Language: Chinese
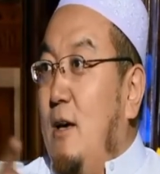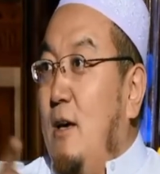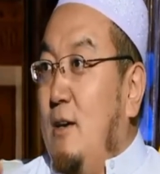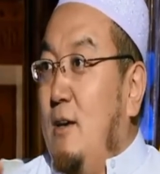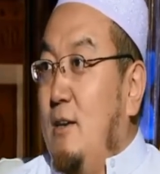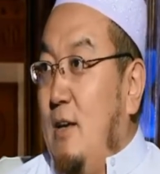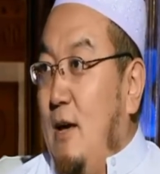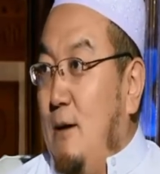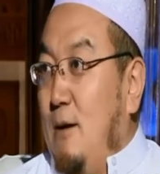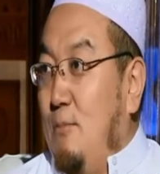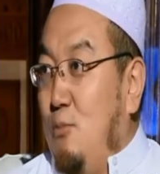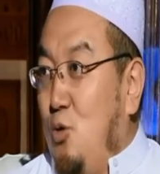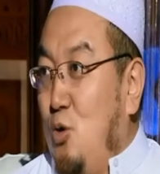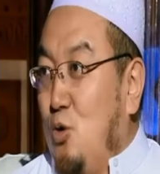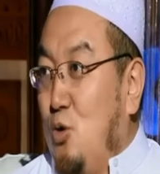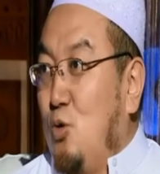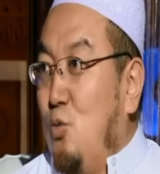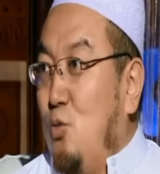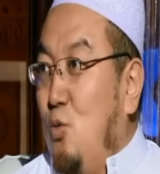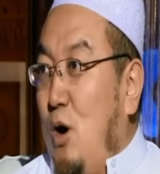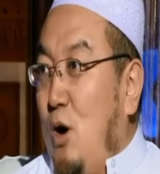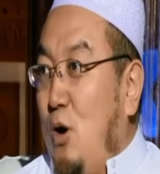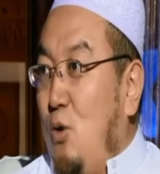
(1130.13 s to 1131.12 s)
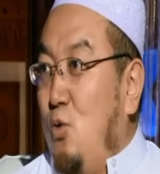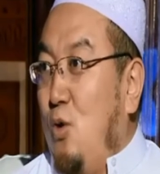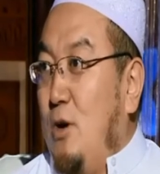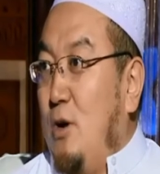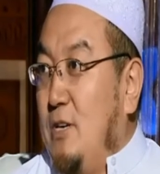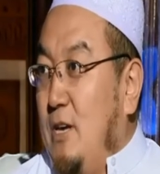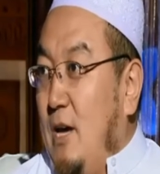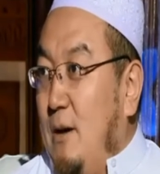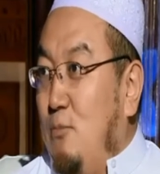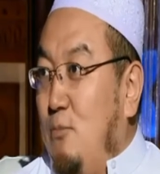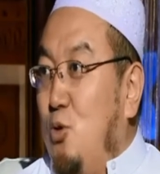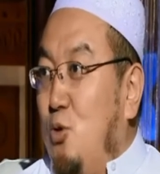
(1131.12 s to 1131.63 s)
也冇做我，
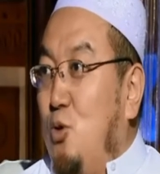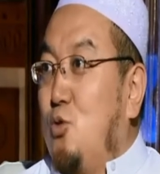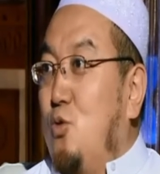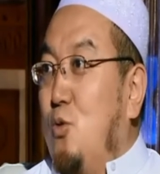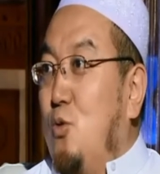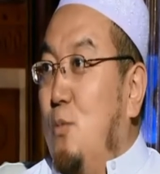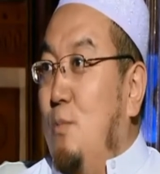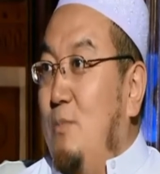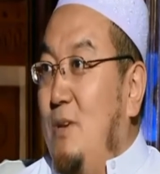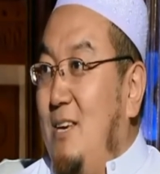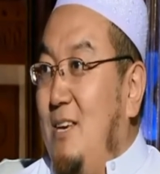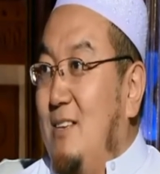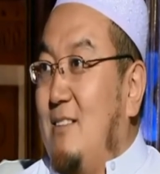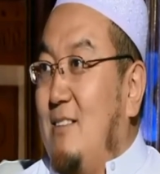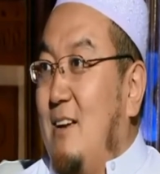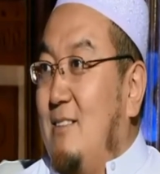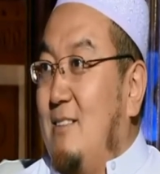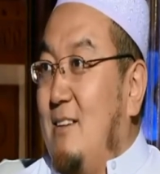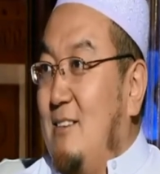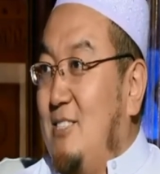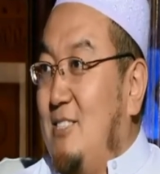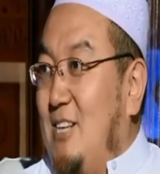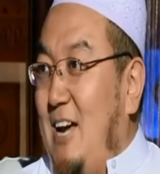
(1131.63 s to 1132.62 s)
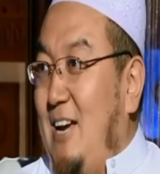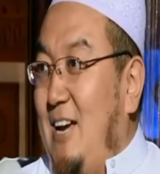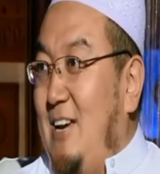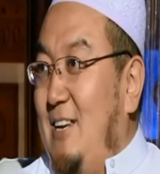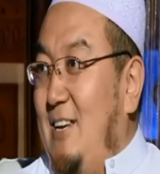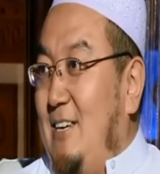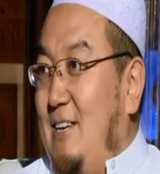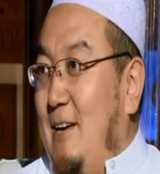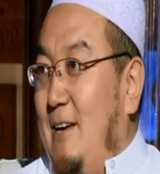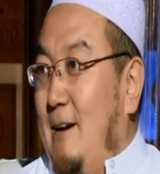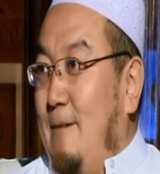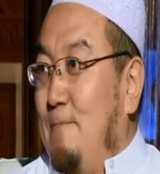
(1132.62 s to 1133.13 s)
也冇做没得真加黑的
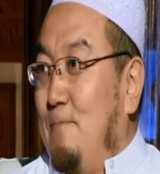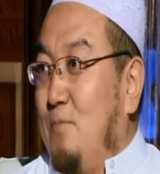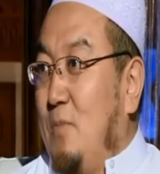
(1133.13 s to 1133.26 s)
呀。